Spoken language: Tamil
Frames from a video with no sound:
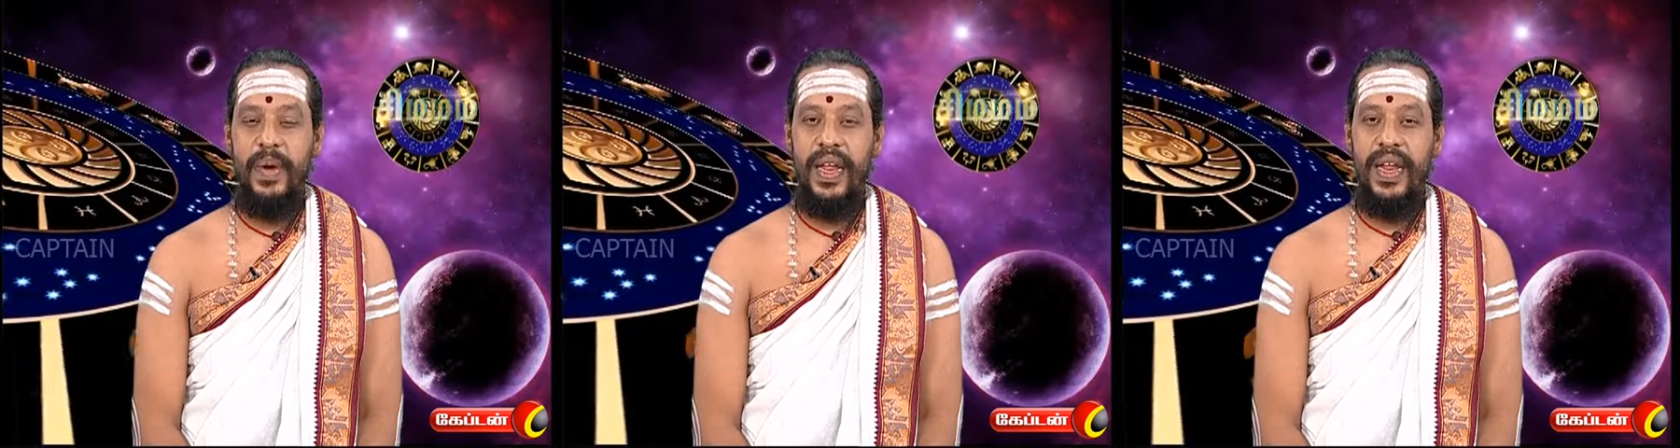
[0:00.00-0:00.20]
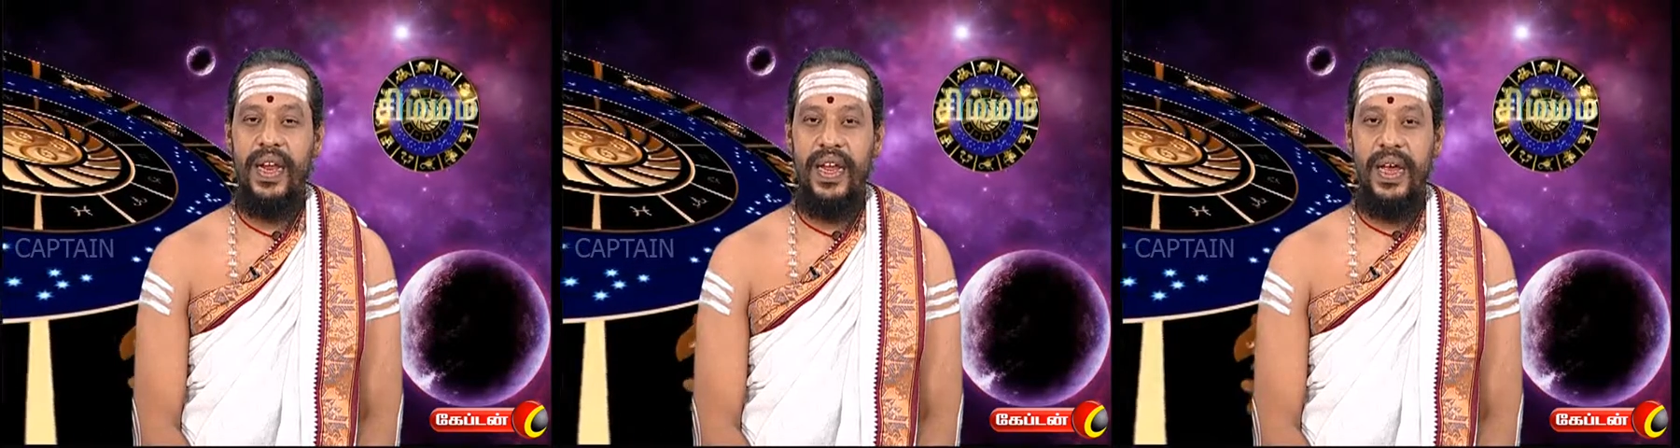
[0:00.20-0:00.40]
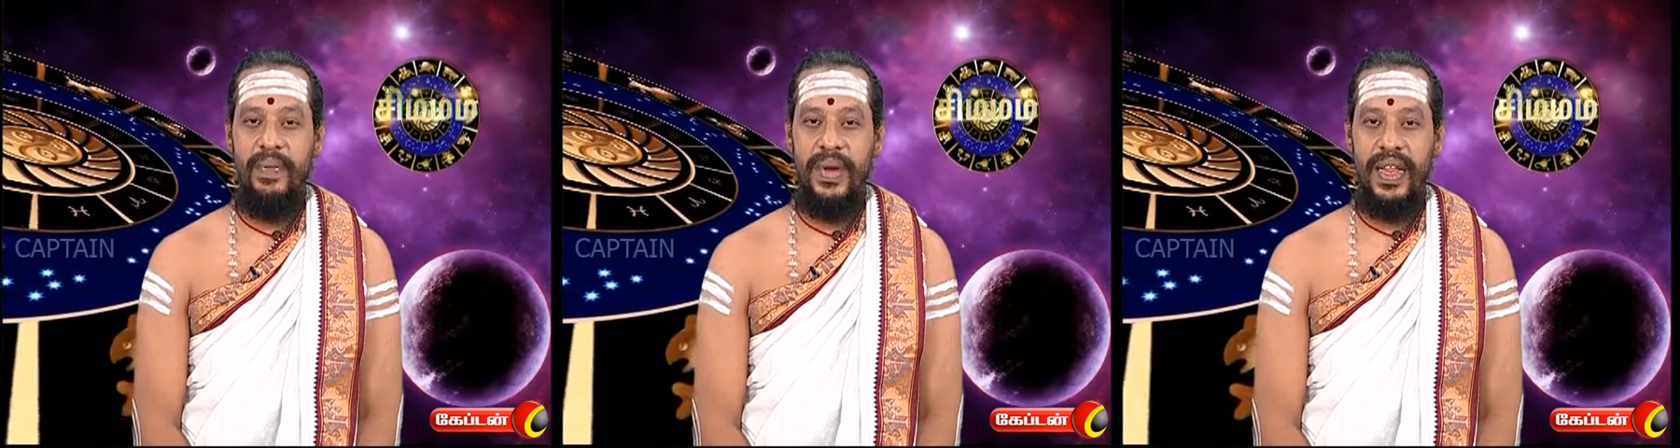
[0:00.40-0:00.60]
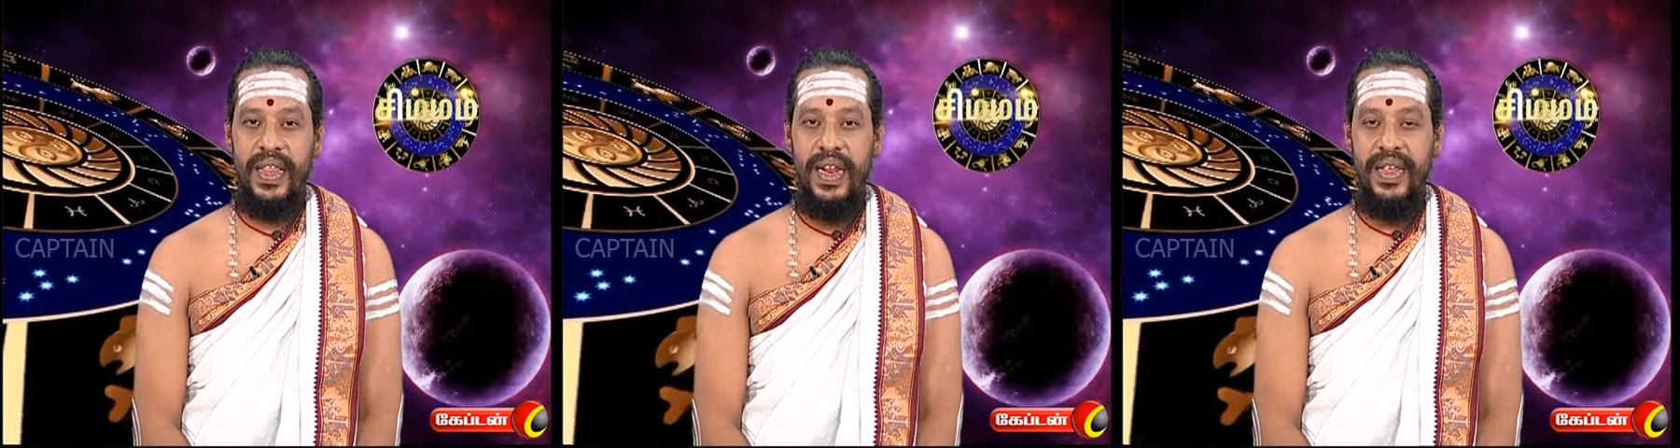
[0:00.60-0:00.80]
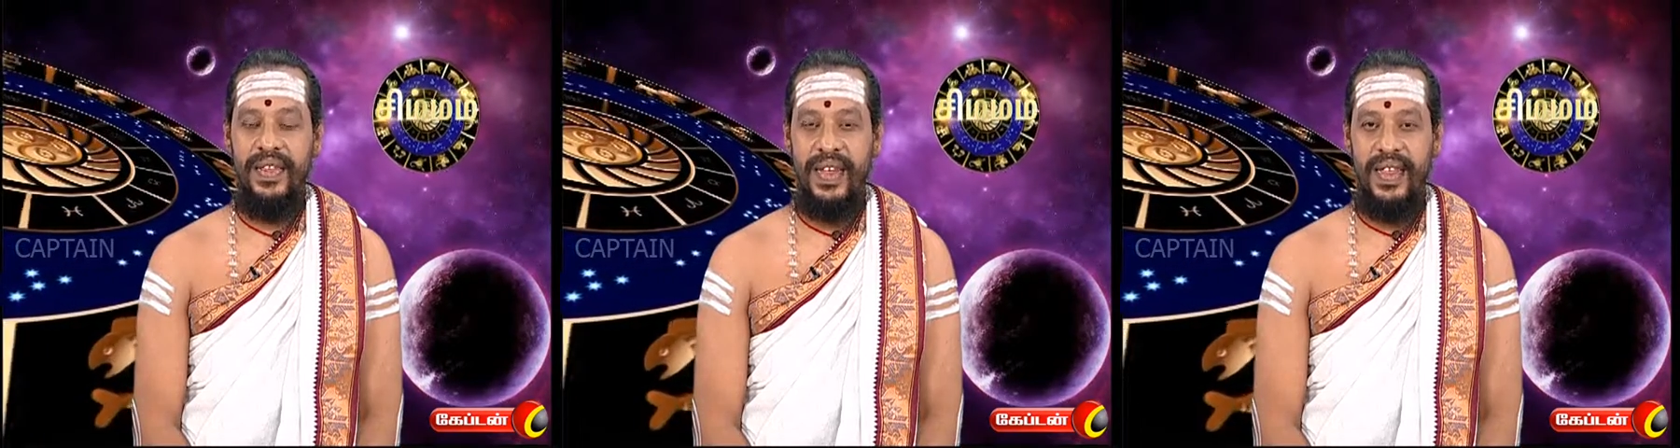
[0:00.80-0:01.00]
பனிரெண்டாம்
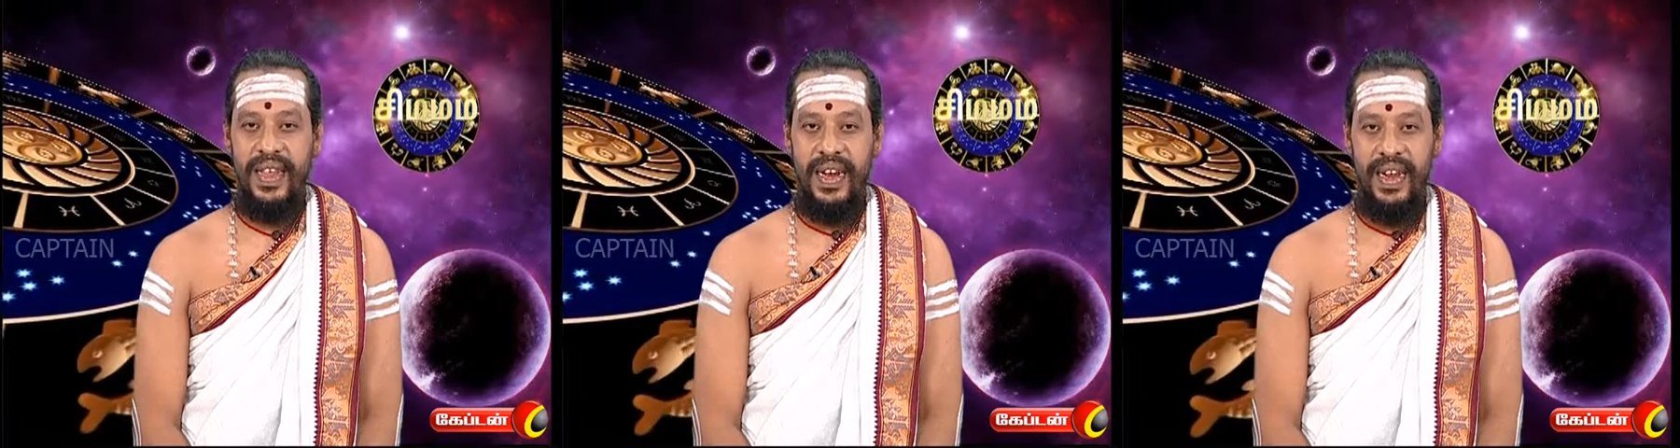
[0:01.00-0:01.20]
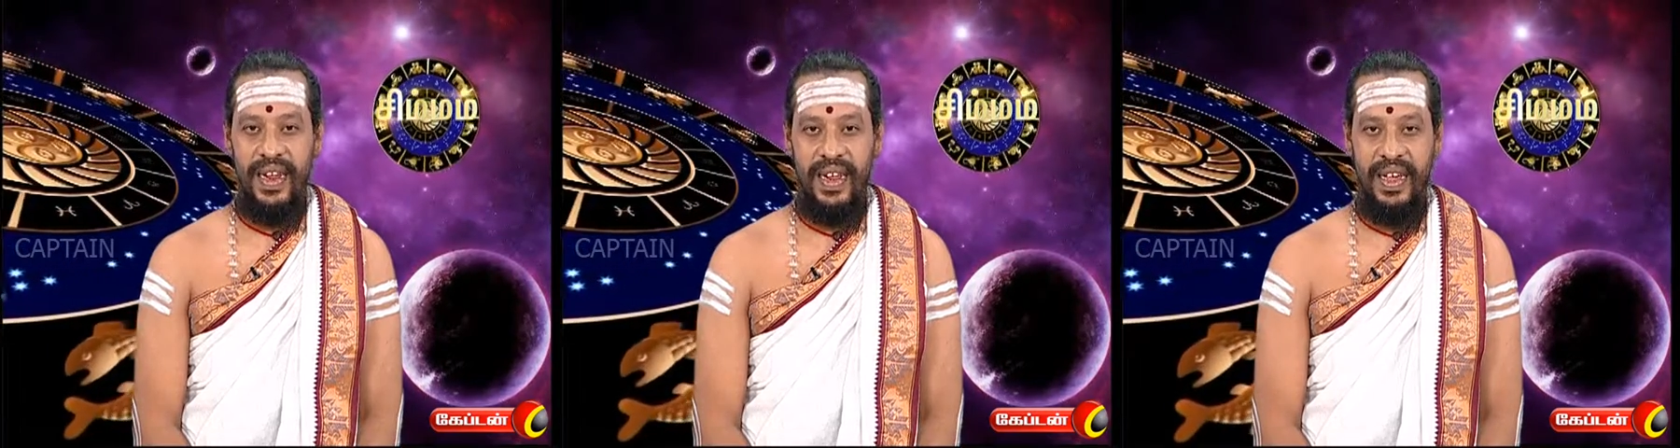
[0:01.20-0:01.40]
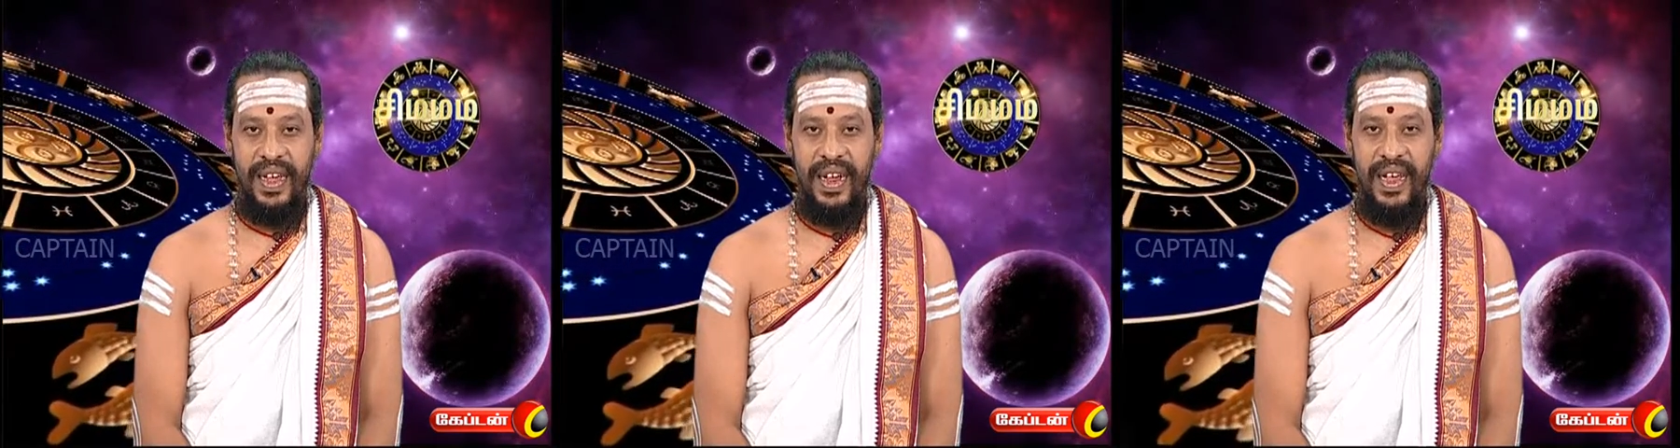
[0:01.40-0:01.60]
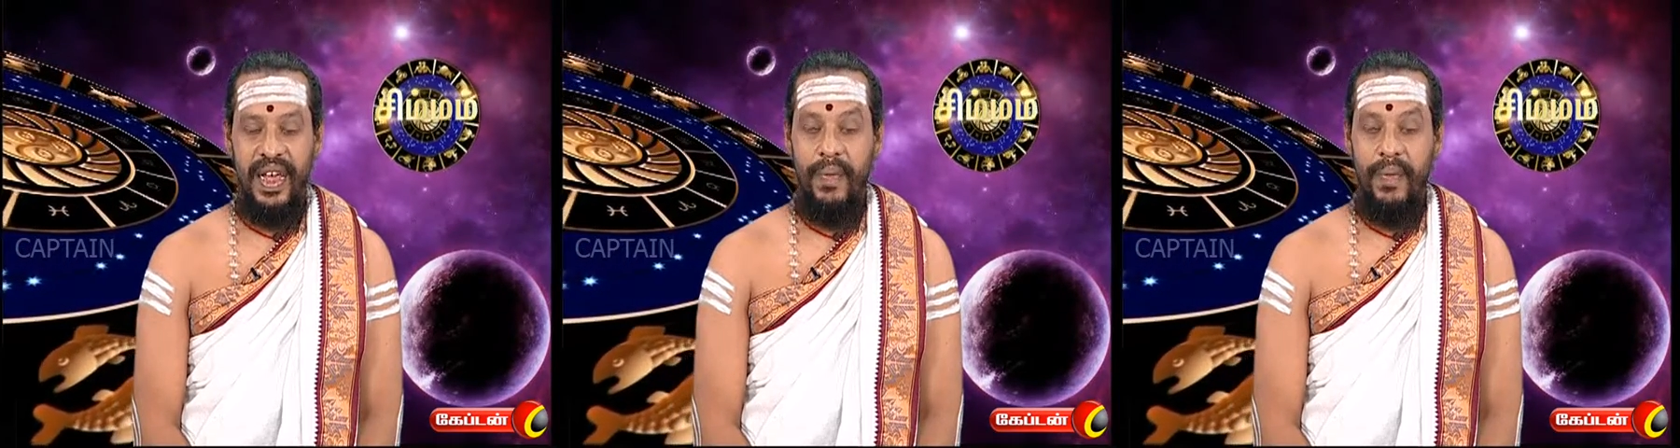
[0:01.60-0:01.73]
இடத்துல சந்திரன் இருக்கார்